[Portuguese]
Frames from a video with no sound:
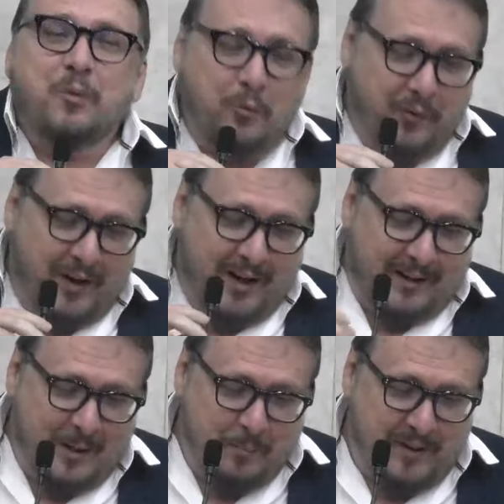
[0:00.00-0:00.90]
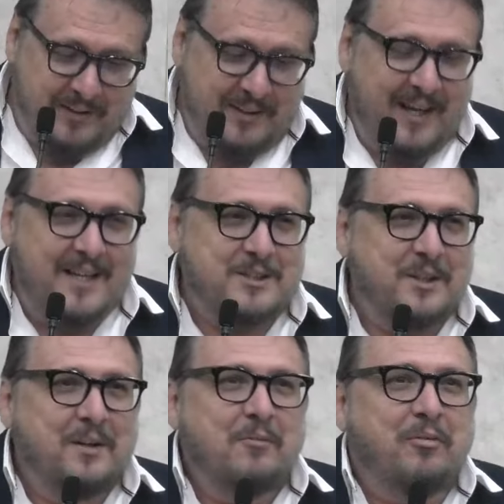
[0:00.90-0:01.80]
vou falar aqui,
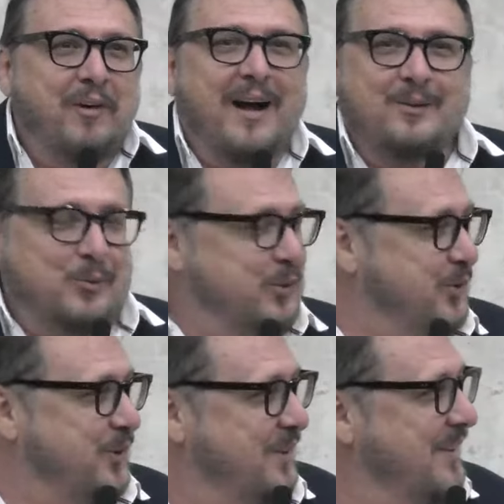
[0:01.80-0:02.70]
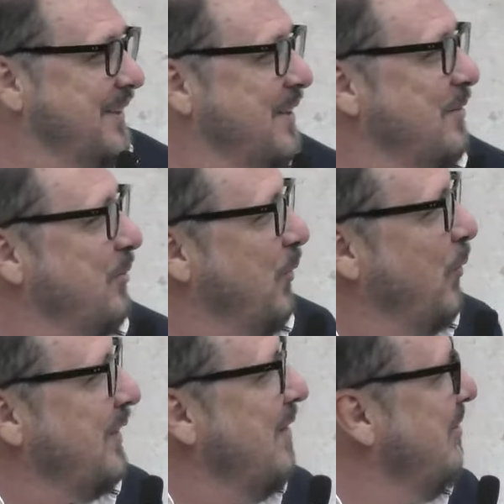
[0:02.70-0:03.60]
presidente, fatos.
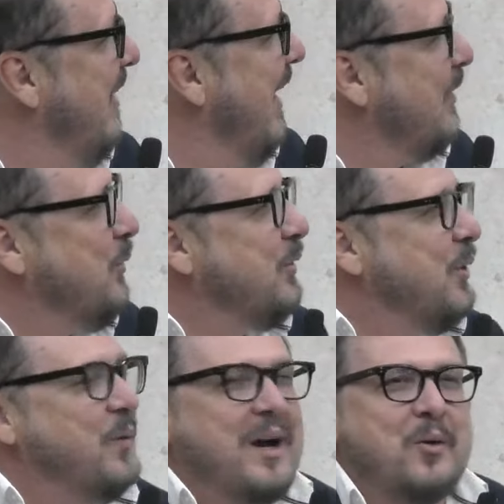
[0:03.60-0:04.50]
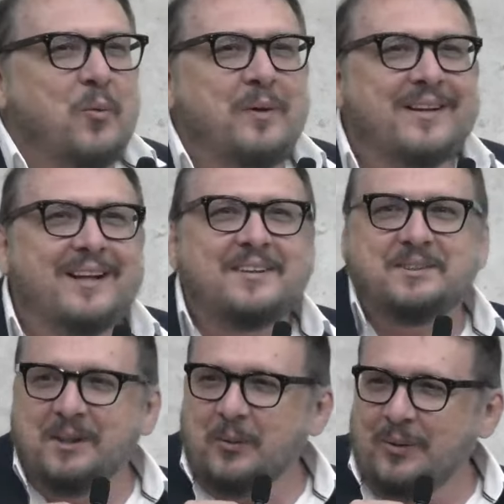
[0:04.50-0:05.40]
Contra fatos não há
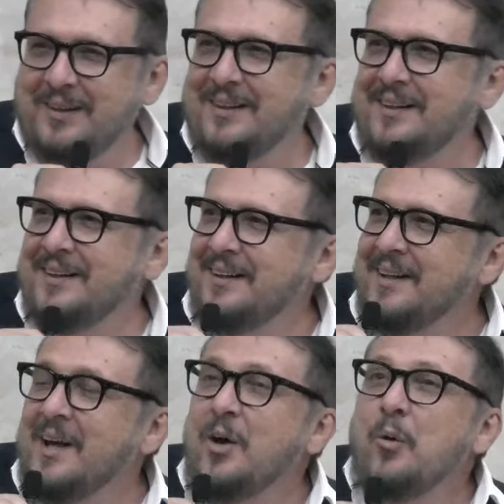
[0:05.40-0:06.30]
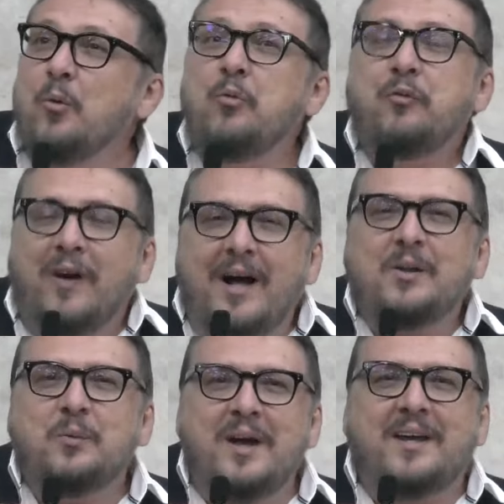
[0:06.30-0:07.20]
argumentação. O
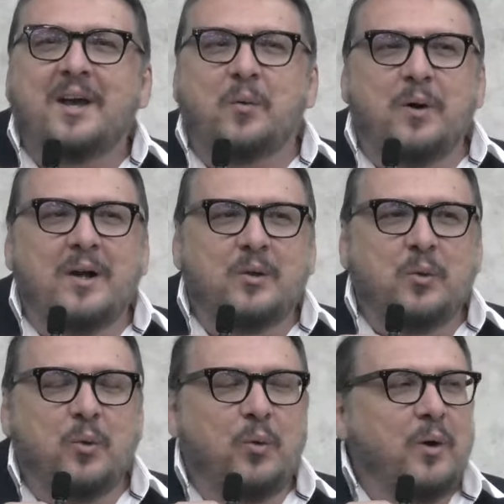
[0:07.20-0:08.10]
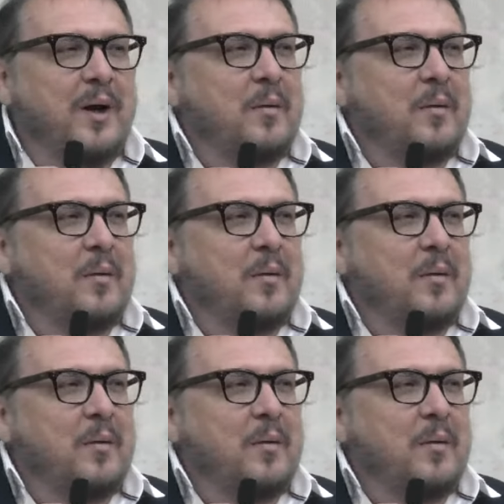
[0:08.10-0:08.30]
fato é que quando,